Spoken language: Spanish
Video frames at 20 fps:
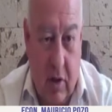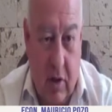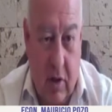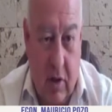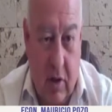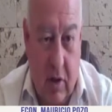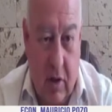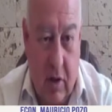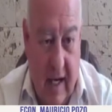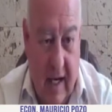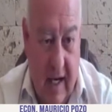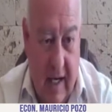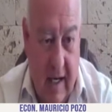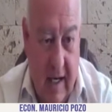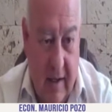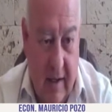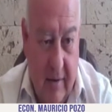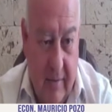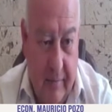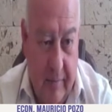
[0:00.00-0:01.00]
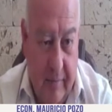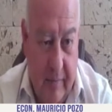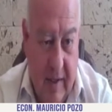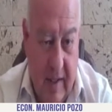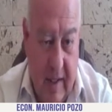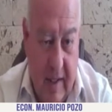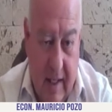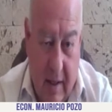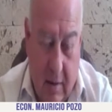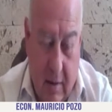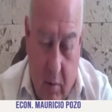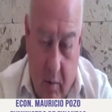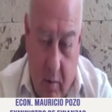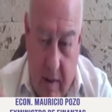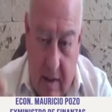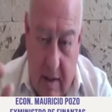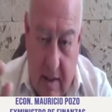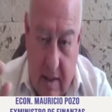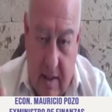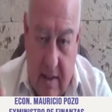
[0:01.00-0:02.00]
fiscal de la
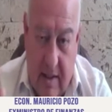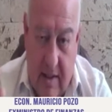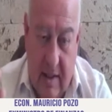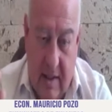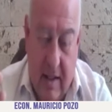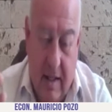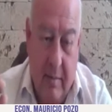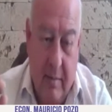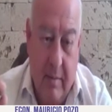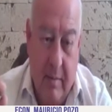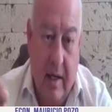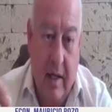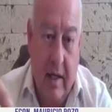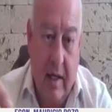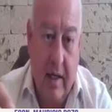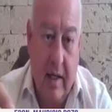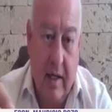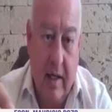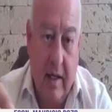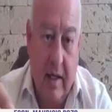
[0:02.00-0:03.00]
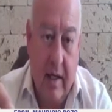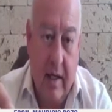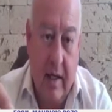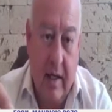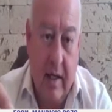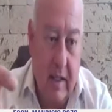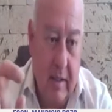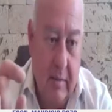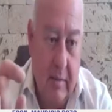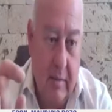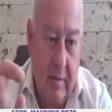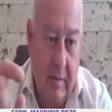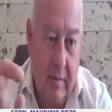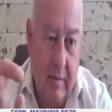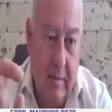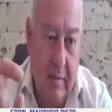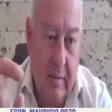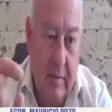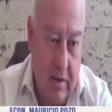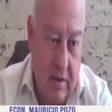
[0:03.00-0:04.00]
cuenta que se llama eh,
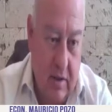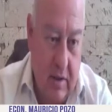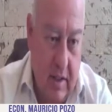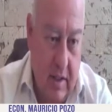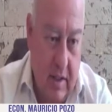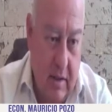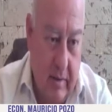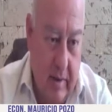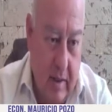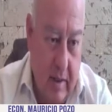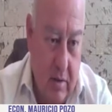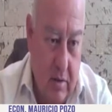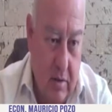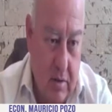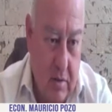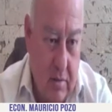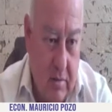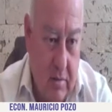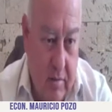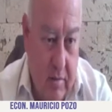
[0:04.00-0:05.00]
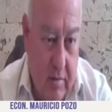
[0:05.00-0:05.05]
importación de derivados,